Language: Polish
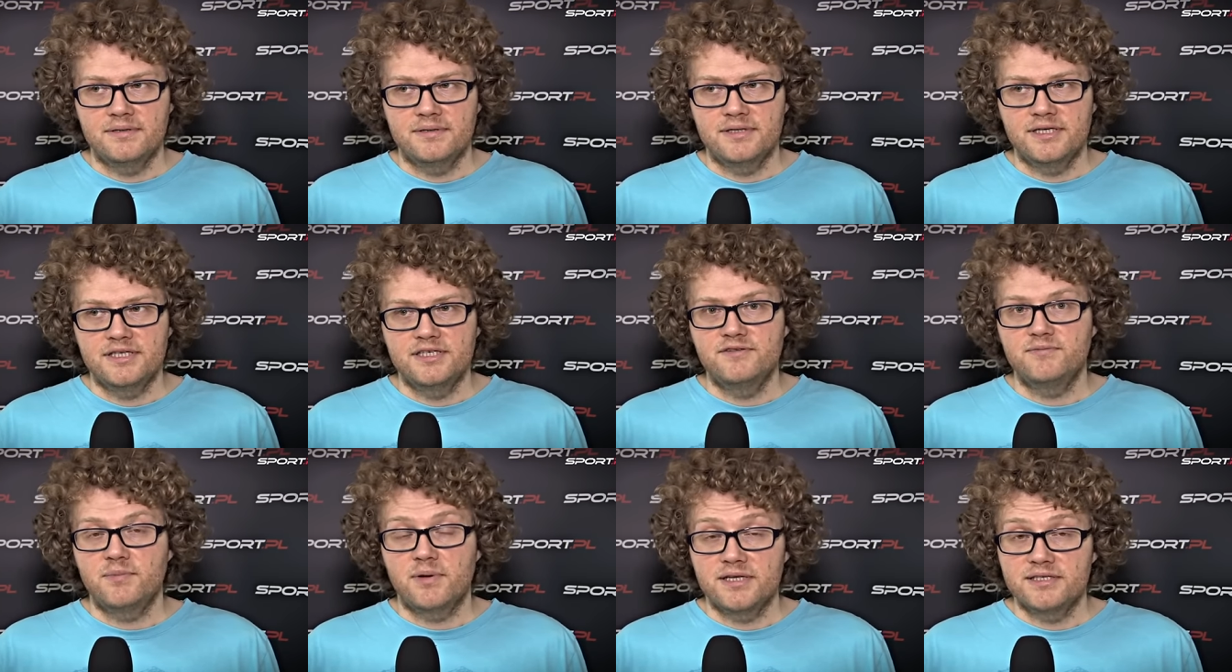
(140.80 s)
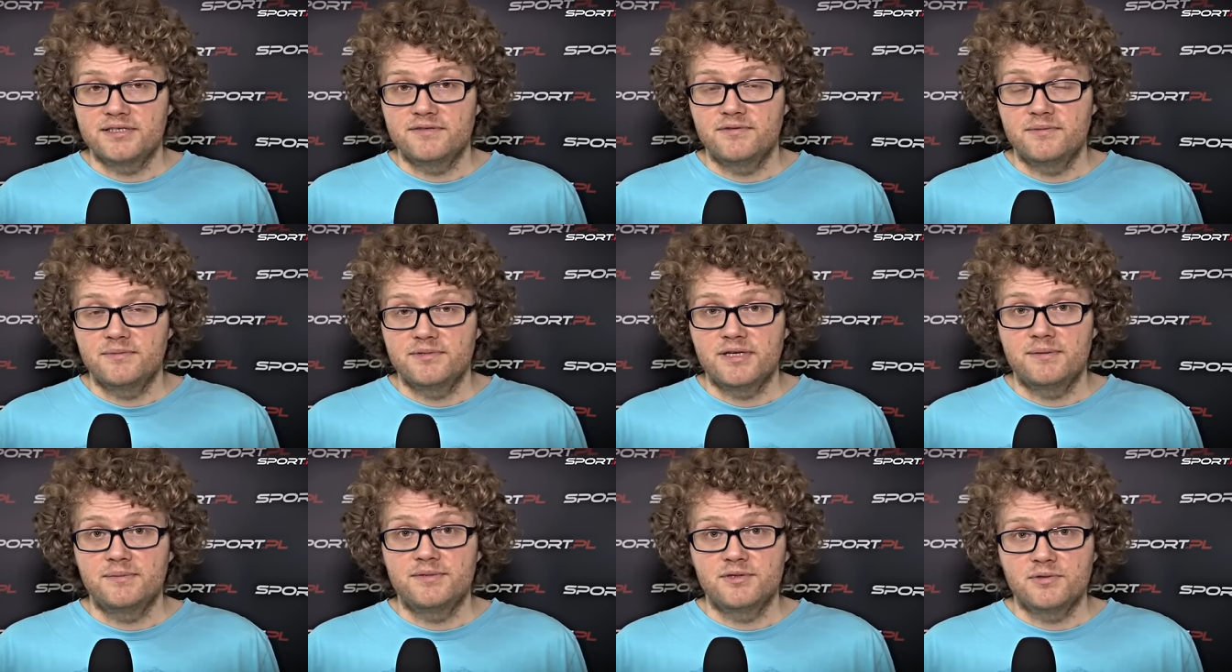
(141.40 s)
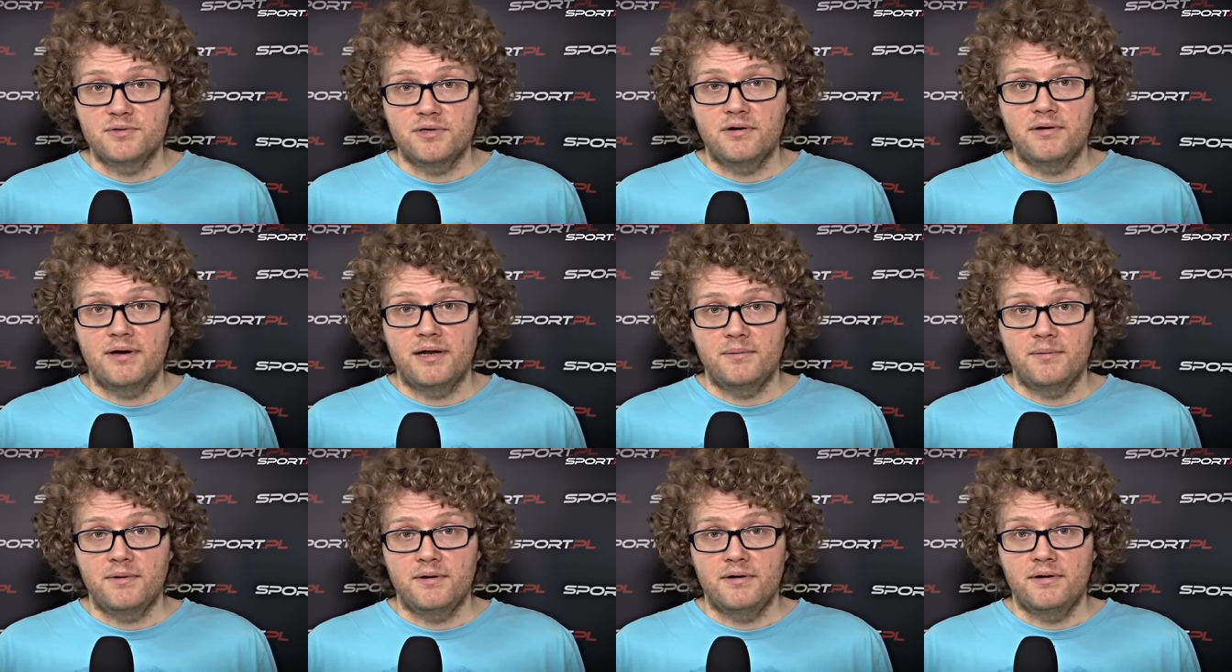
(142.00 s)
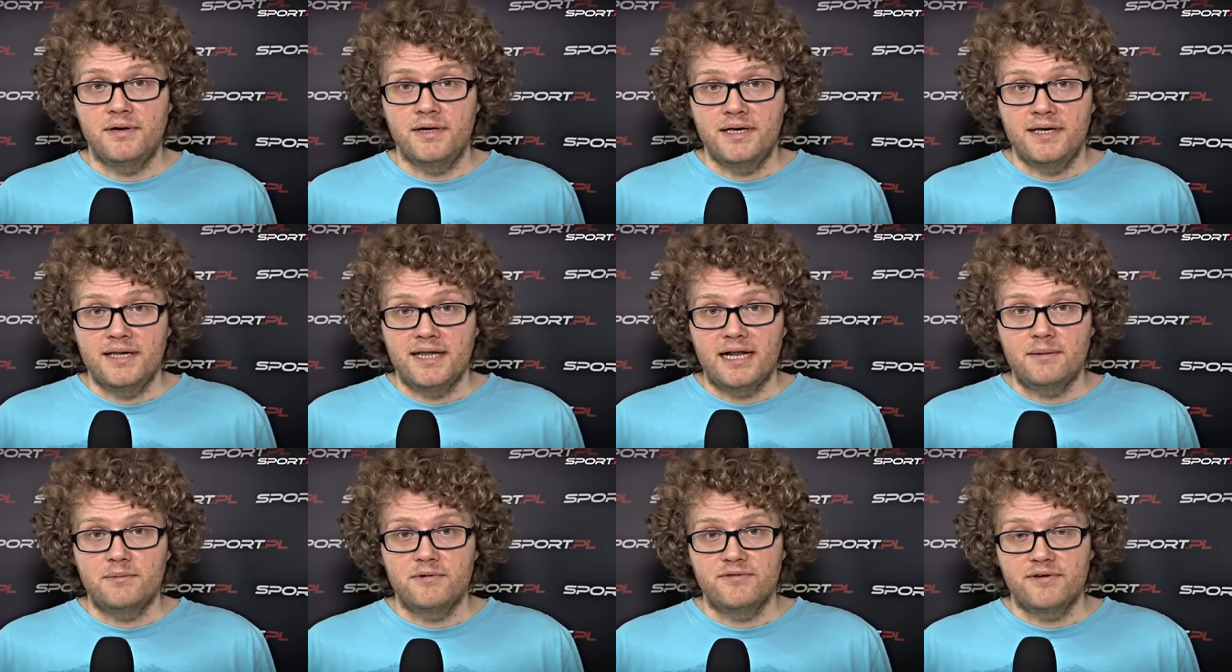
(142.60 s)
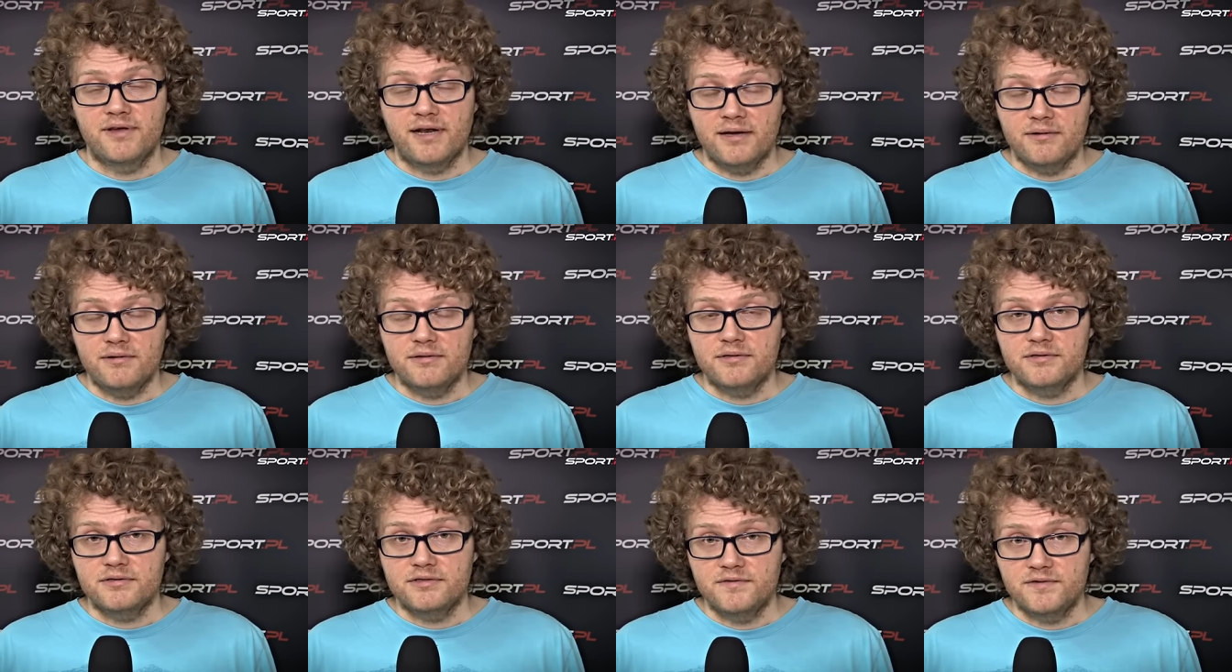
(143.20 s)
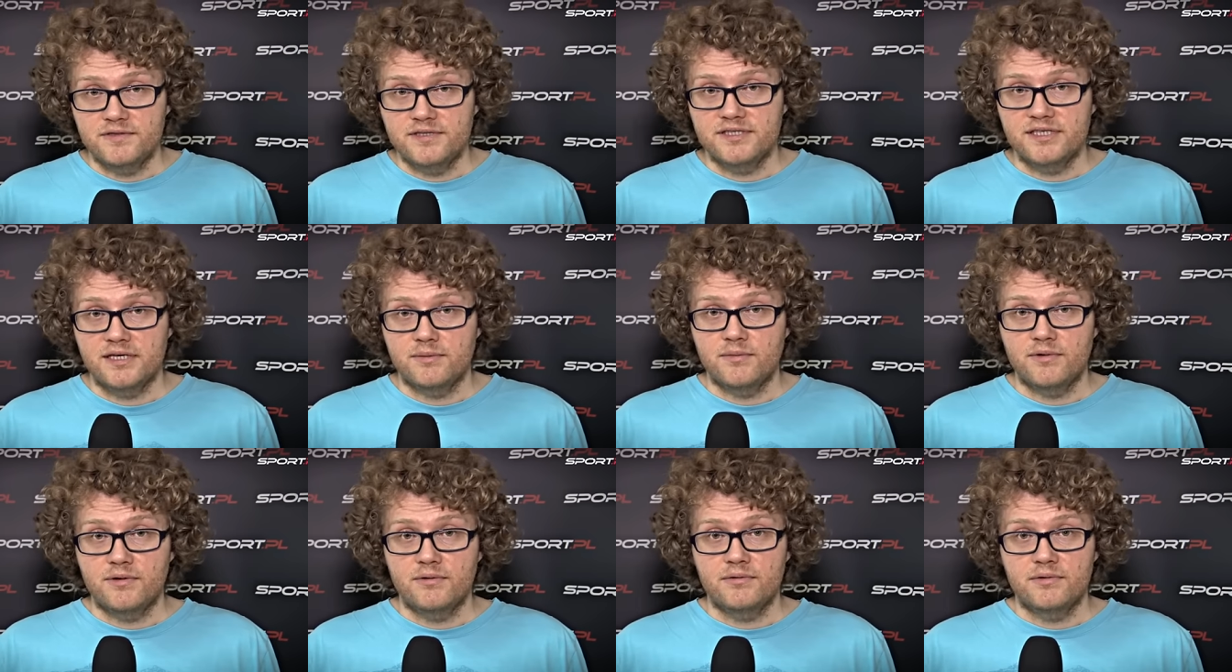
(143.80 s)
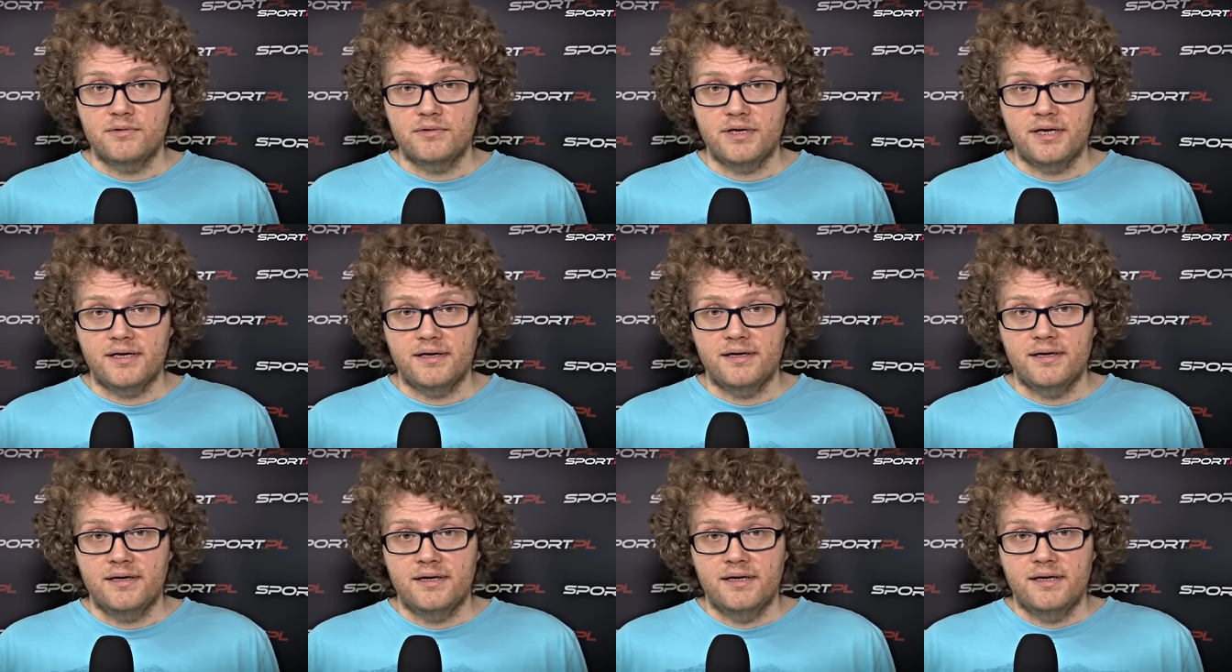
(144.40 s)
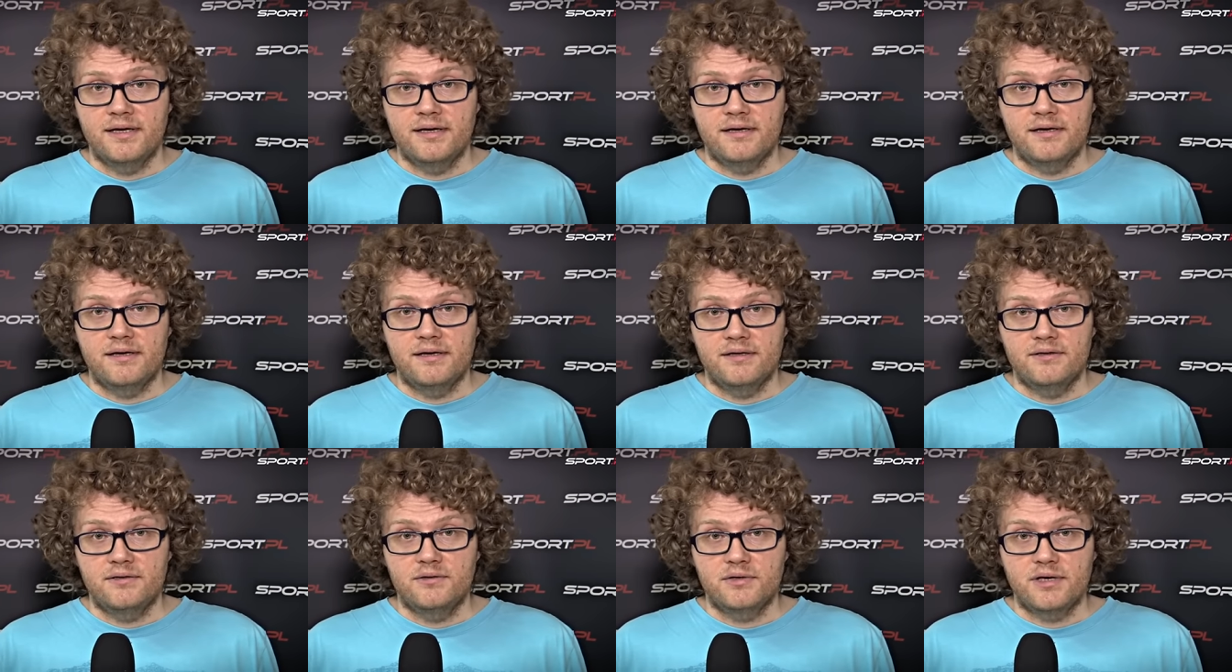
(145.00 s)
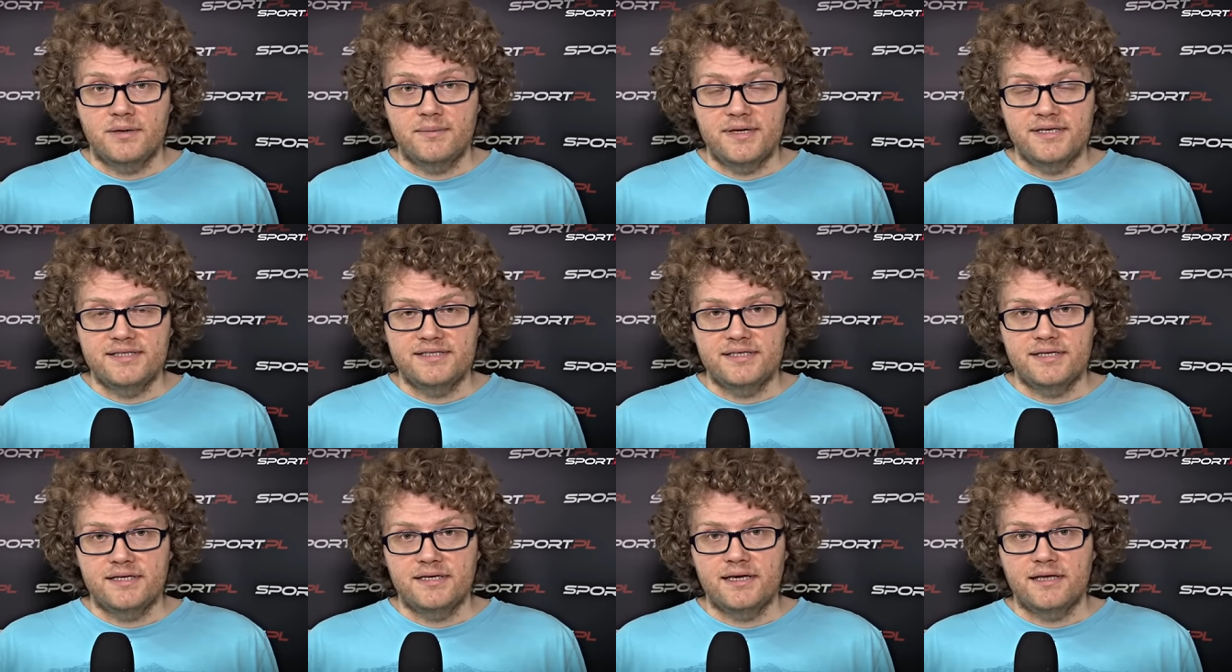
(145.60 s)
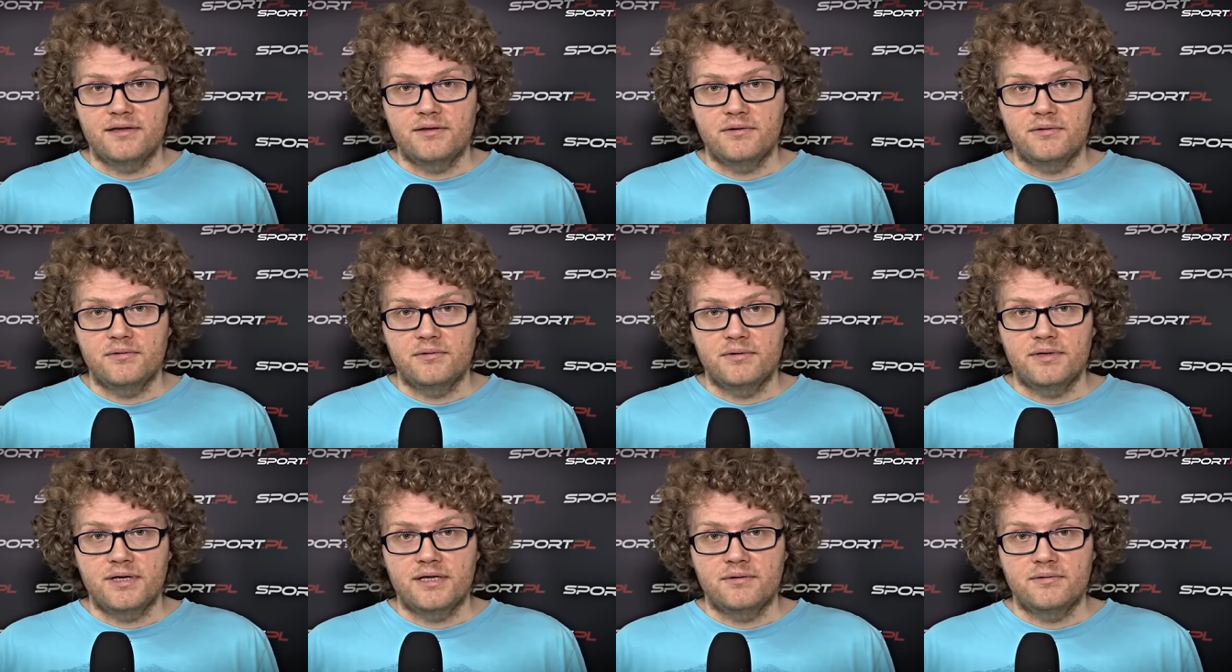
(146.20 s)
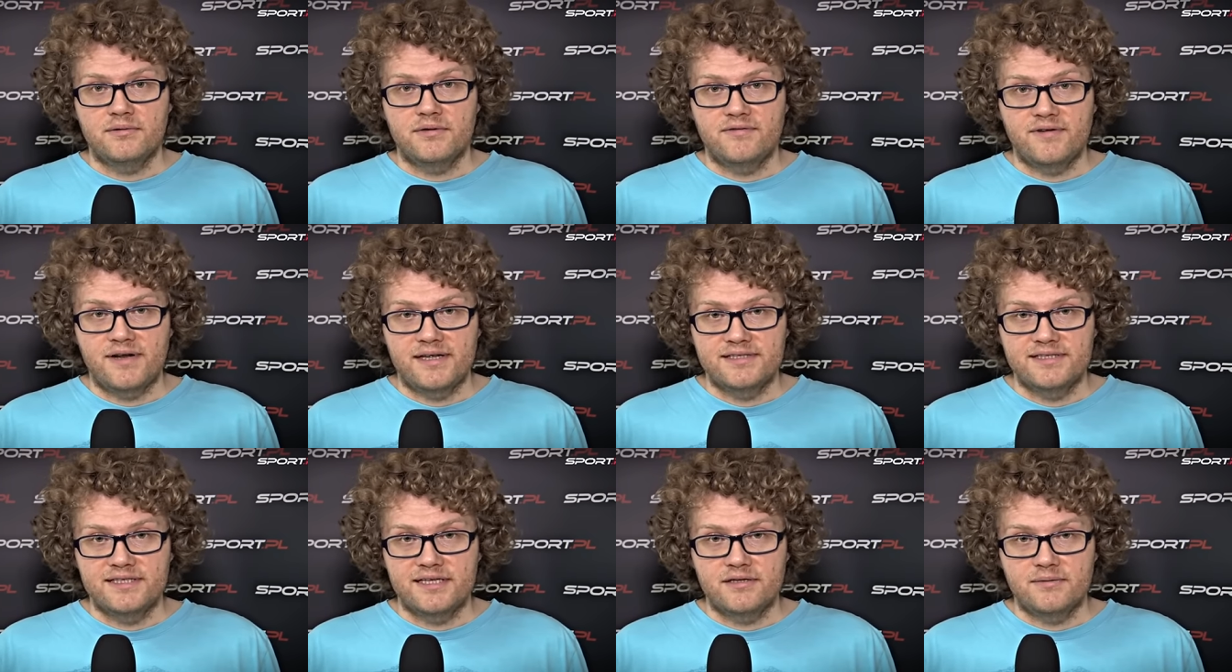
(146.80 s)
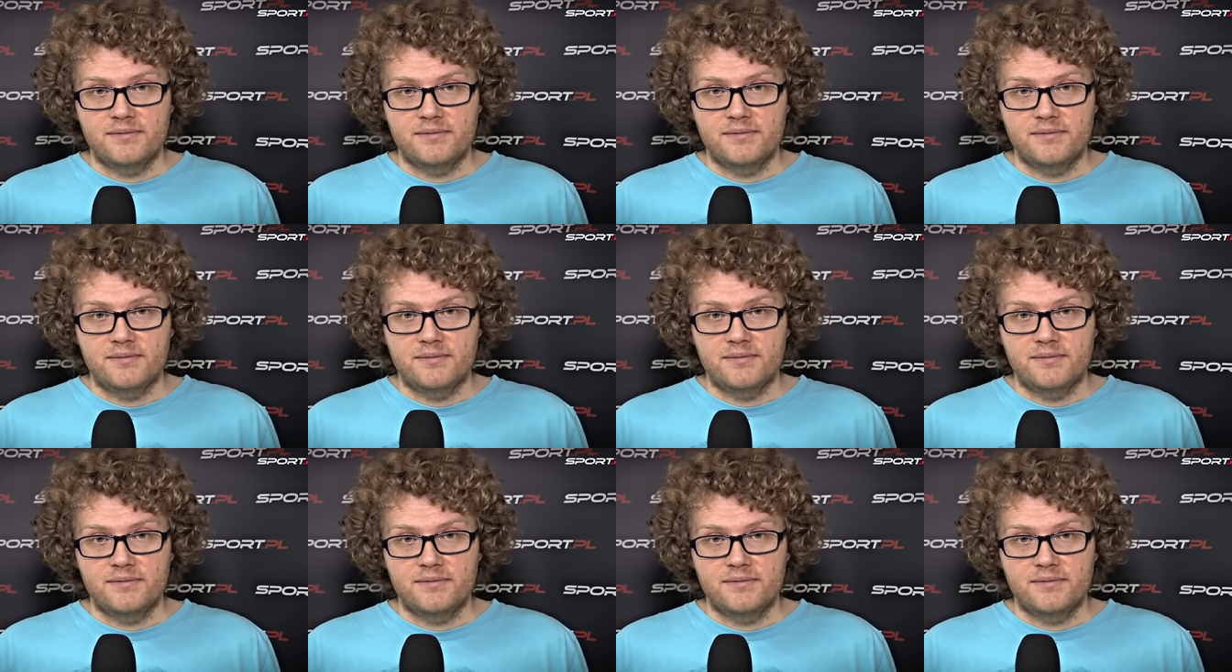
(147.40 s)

jeśli Polacy w nim zremisują albo, albo wygrają, no to oczywiście zajmują drugie, e, drugie miejsce i jadą, jadą do Francji.